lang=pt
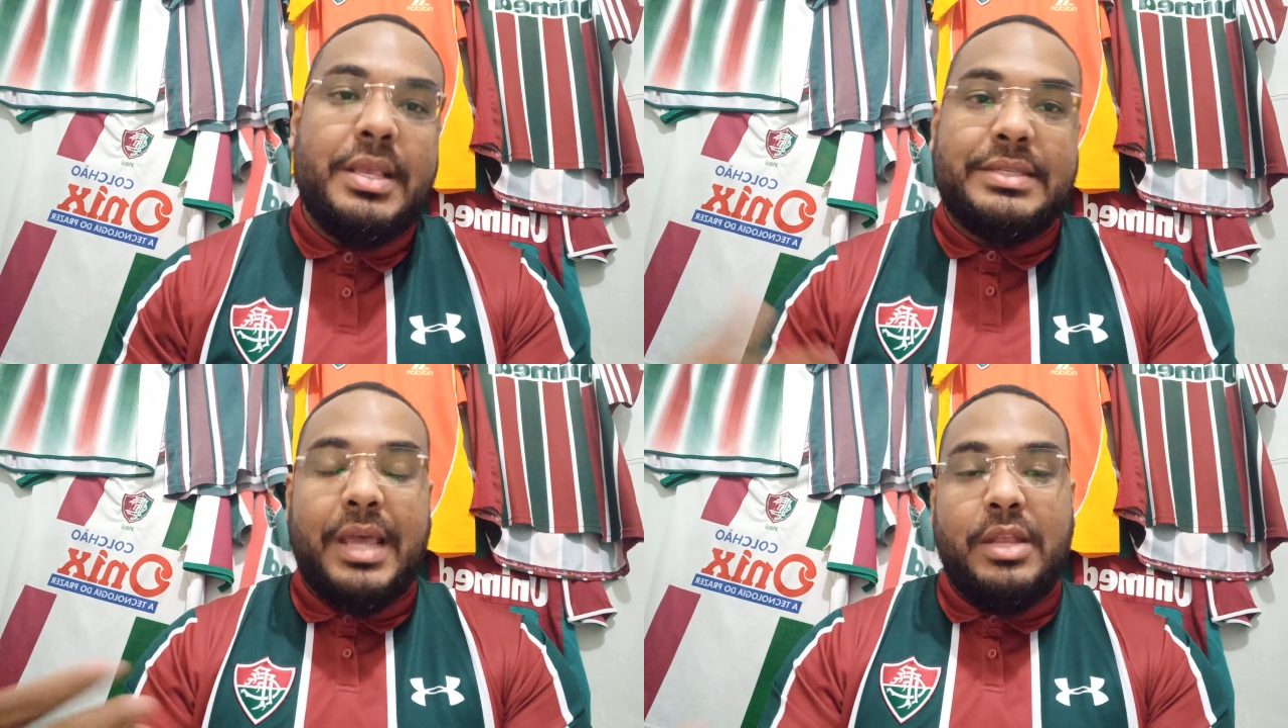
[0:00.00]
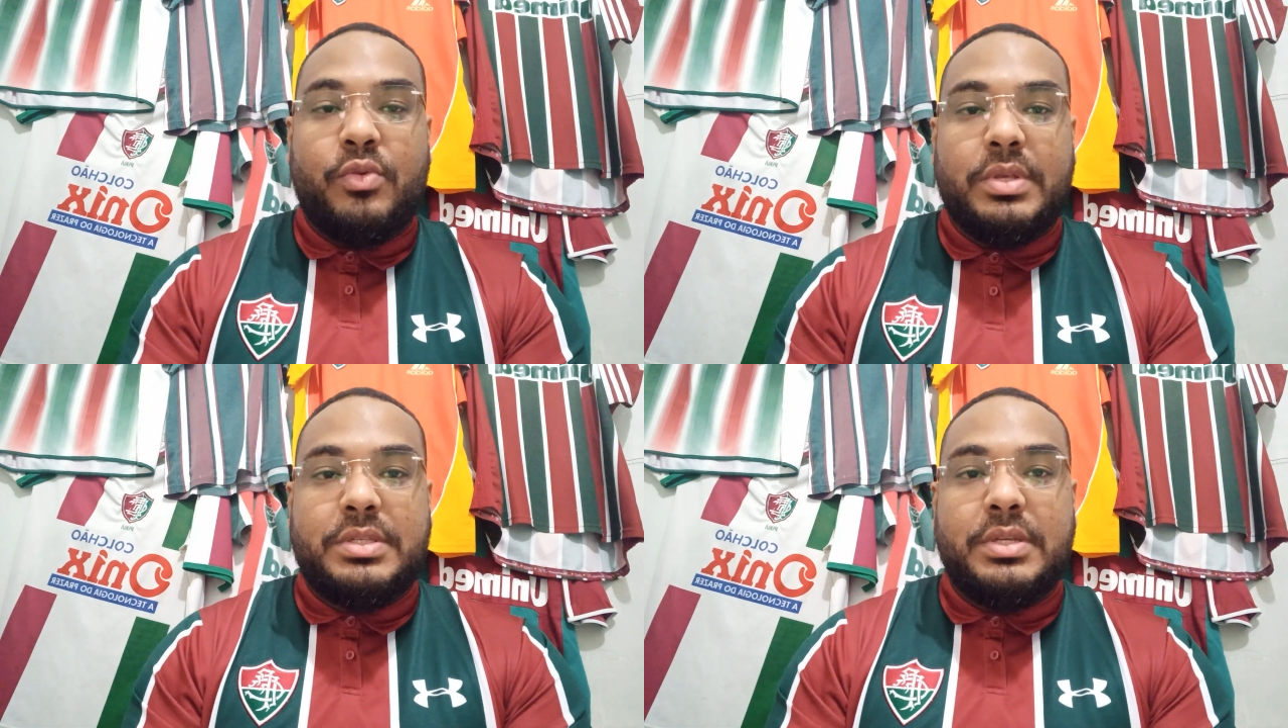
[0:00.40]
E saindo
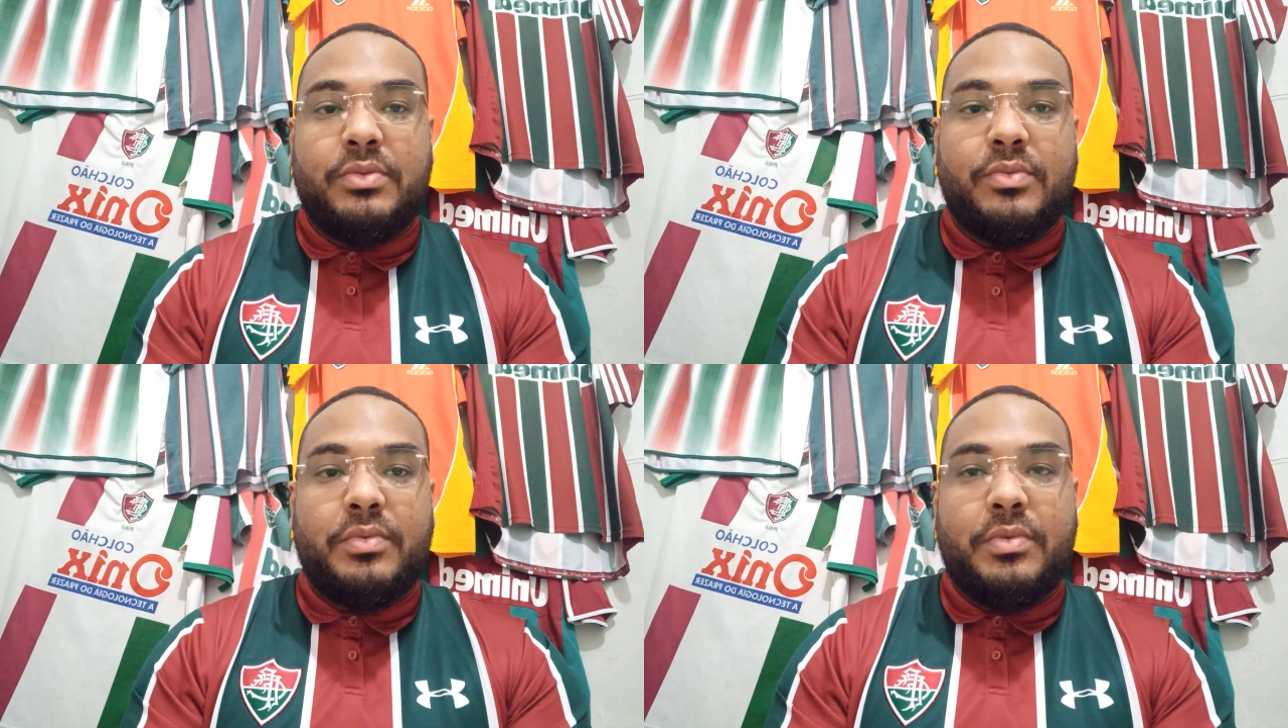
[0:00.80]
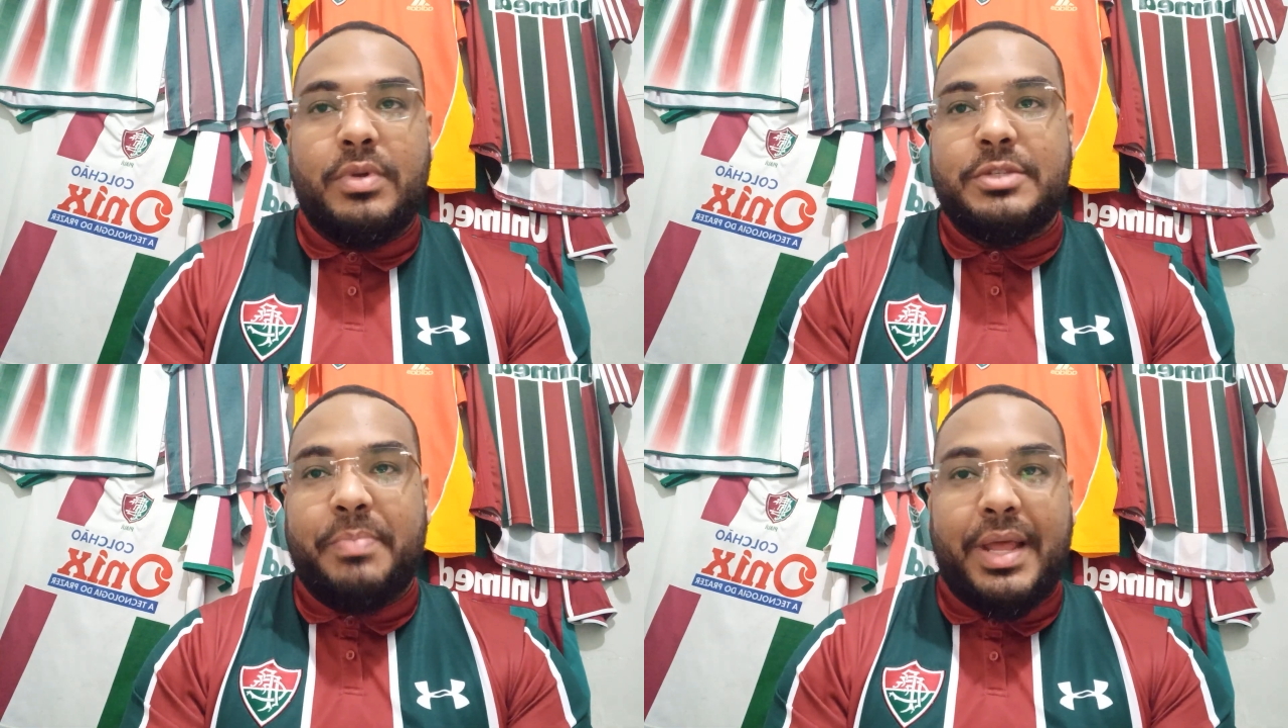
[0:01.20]
com esse, um,
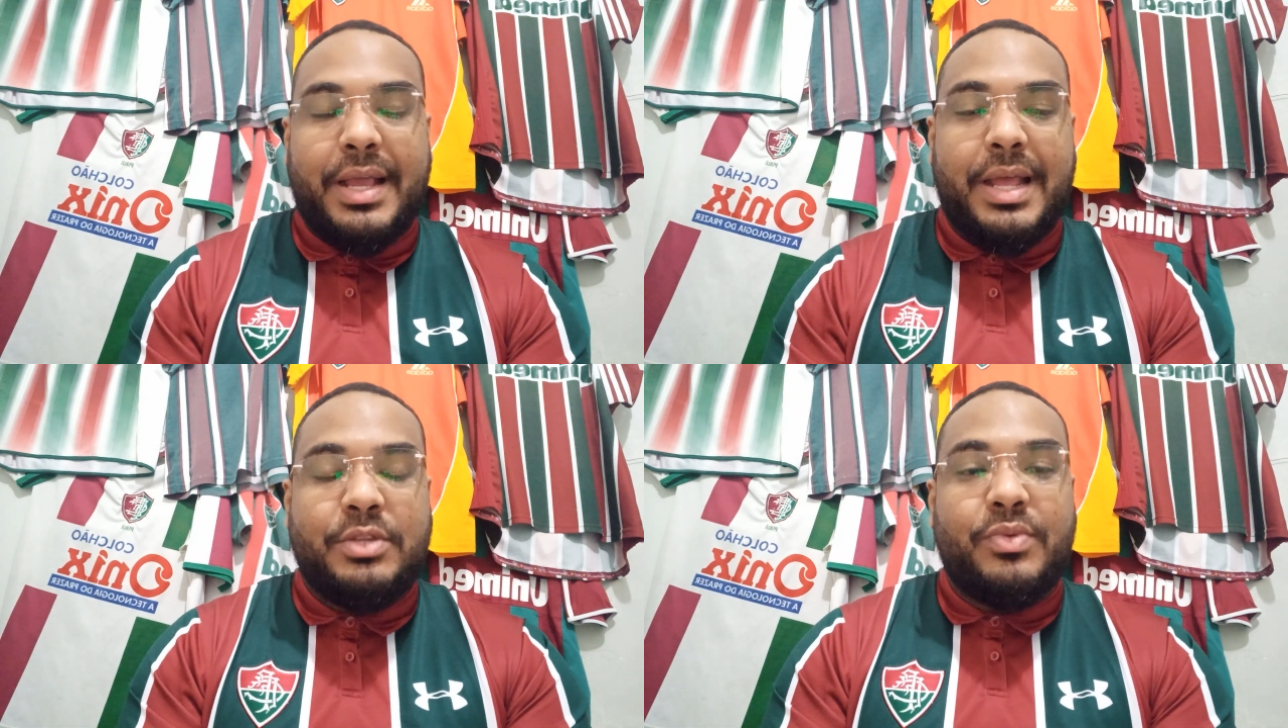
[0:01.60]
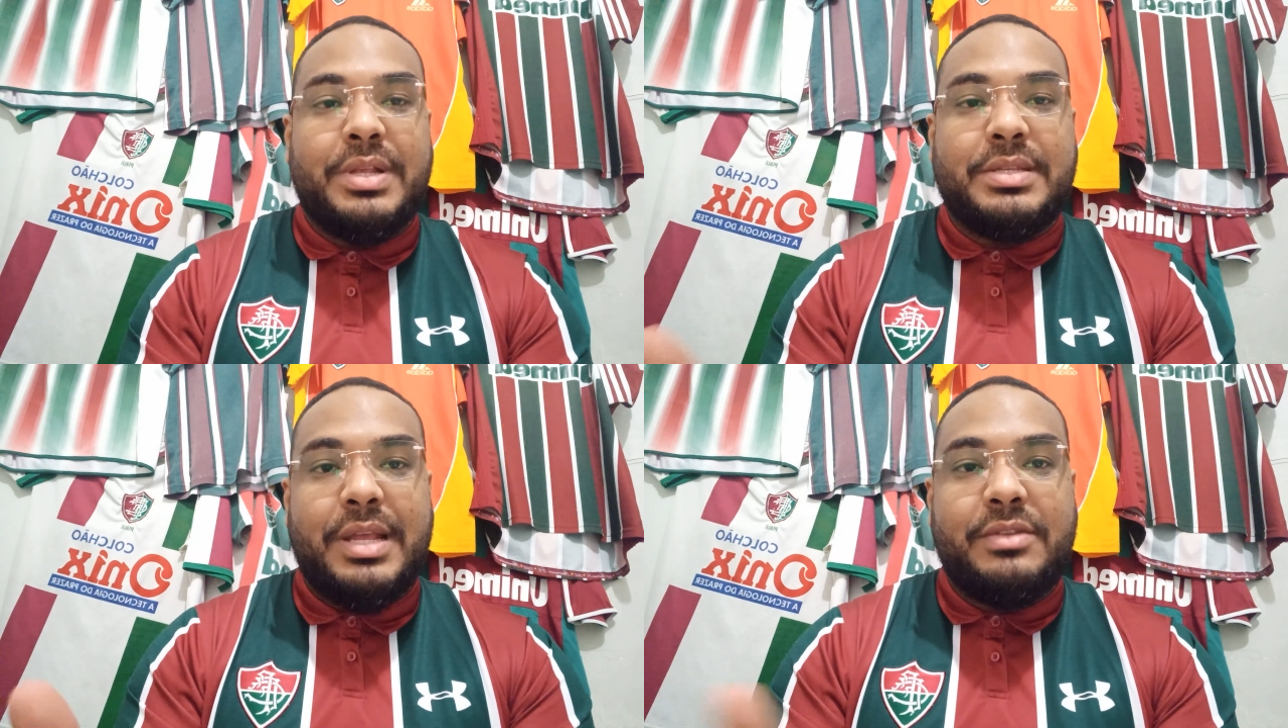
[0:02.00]
esse placar de
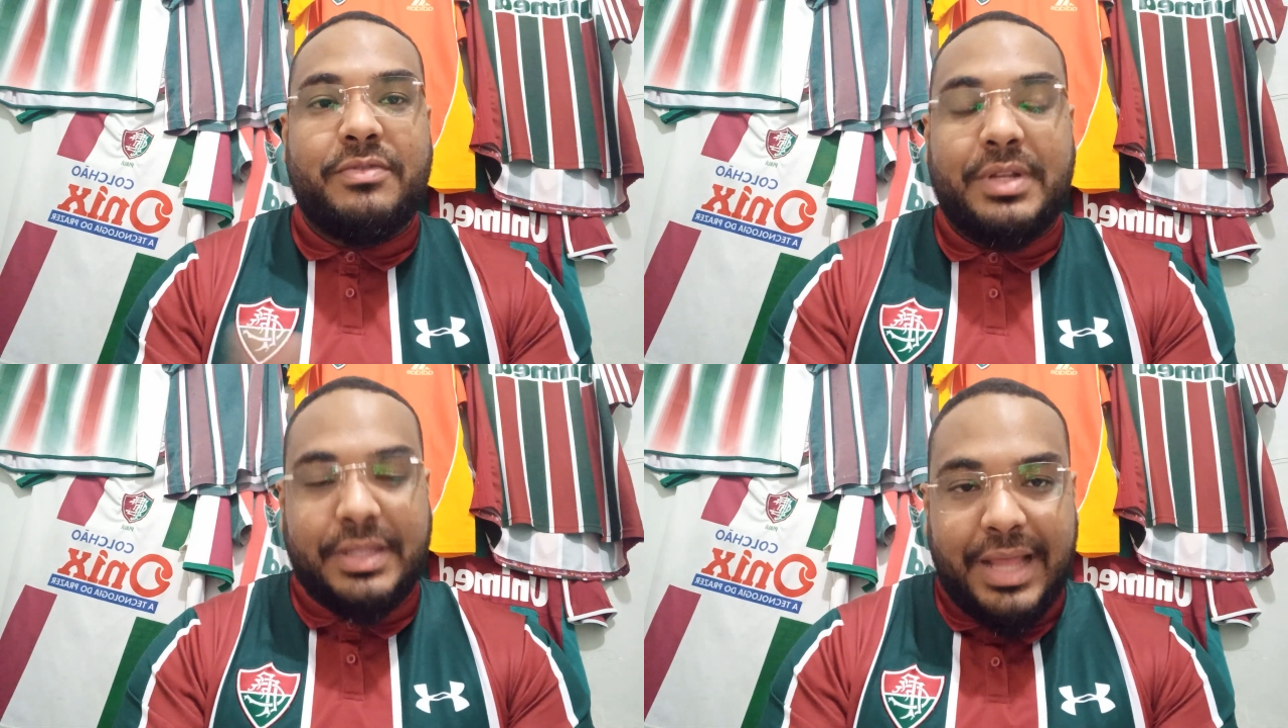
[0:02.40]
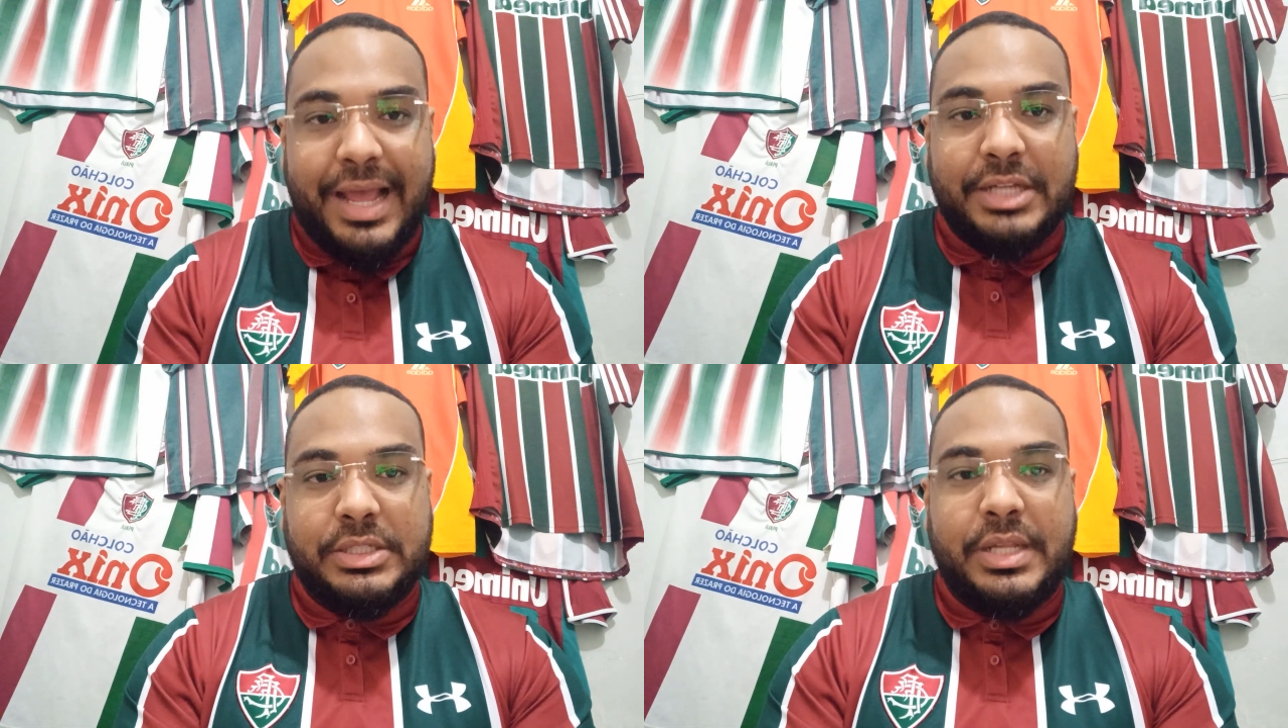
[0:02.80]
1x0 de
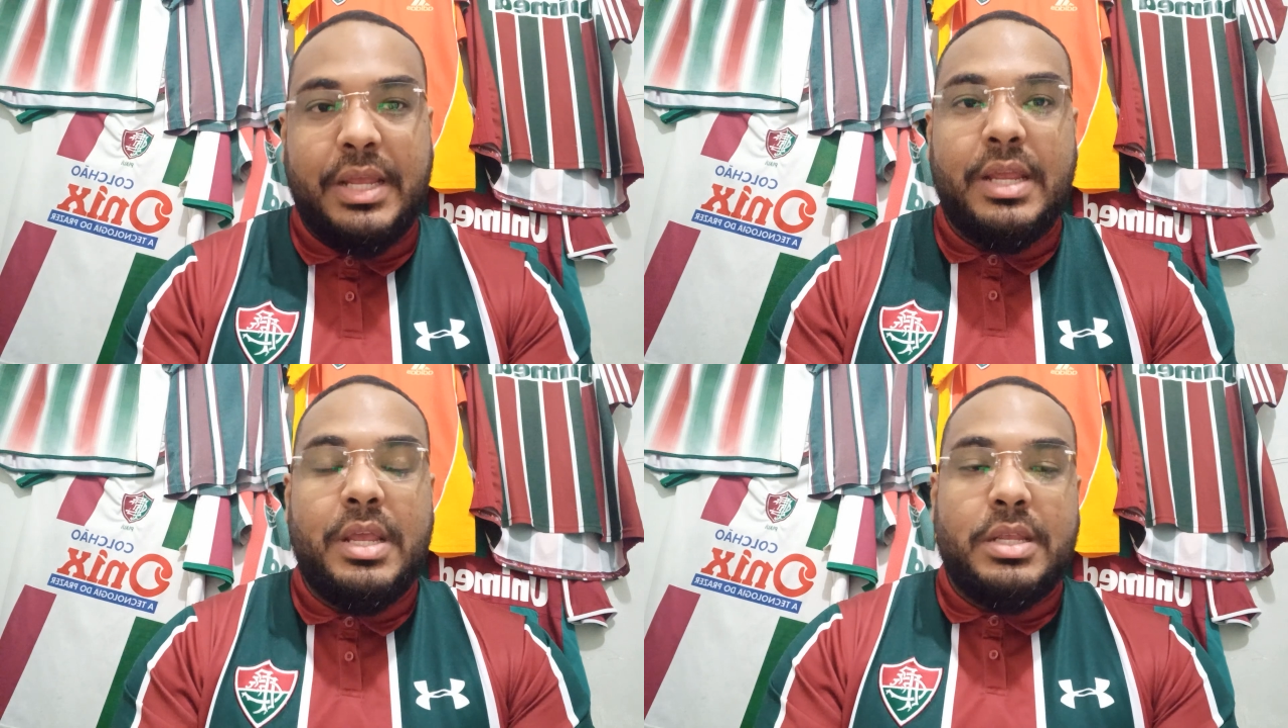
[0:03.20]
vantagem, né?